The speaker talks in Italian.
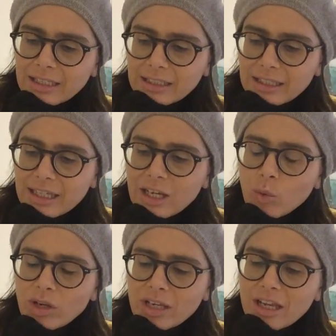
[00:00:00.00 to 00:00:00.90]
e,
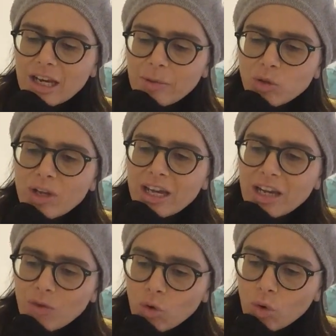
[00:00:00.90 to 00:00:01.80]
quindi le persone che
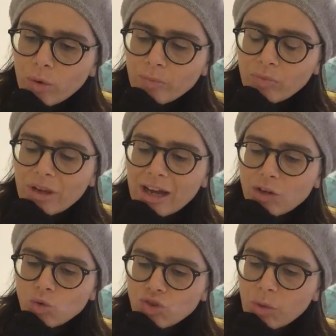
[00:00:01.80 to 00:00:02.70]
arrivano a
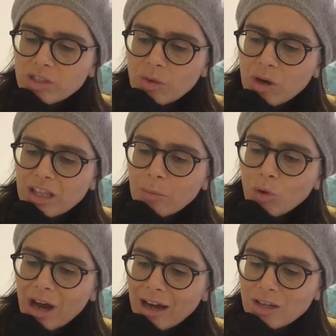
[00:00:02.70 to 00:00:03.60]
raggiungere questa qualità
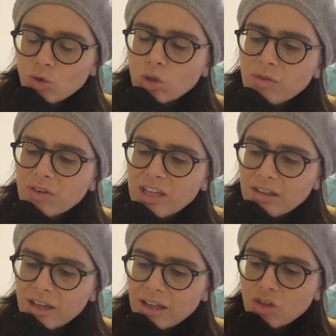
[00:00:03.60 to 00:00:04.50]
morale sono
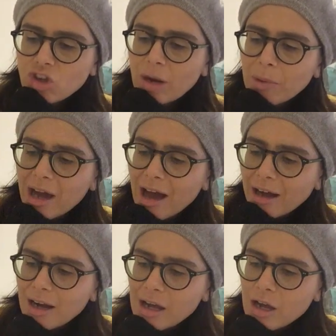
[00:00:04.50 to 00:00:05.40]
definite, dice
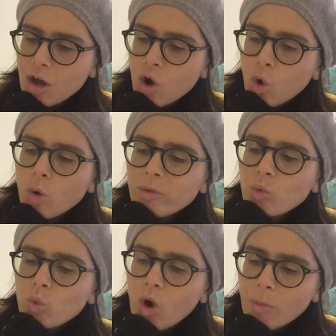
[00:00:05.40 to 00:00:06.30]
Ramchal, come
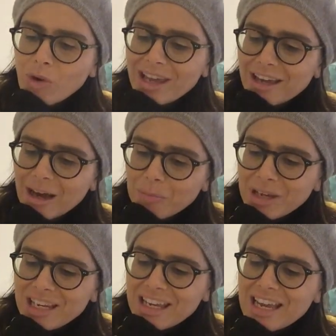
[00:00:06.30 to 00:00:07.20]
un uomo che
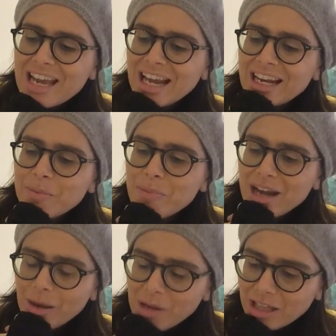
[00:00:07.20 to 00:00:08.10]
cammini
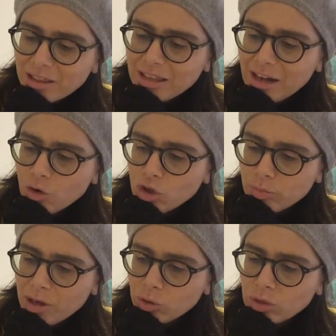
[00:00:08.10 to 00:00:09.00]
liberamente al
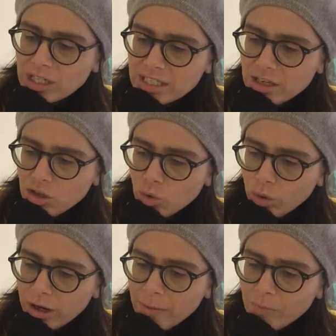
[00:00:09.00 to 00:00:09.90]
cospetto del
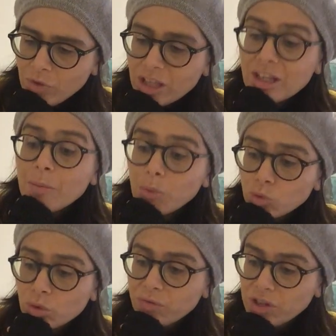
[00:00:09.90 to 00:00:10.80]
Signore nel
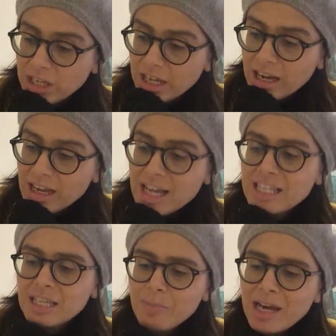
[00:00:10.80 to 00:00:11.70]
mondo a venire,
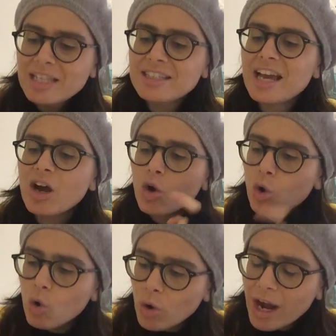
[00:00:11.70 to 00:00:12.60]
sebbene sia
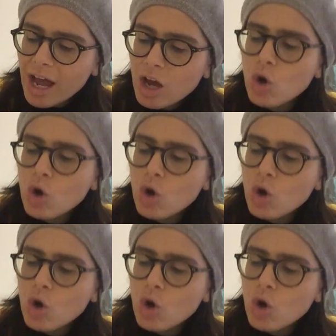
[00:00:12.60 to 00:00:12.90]
ancora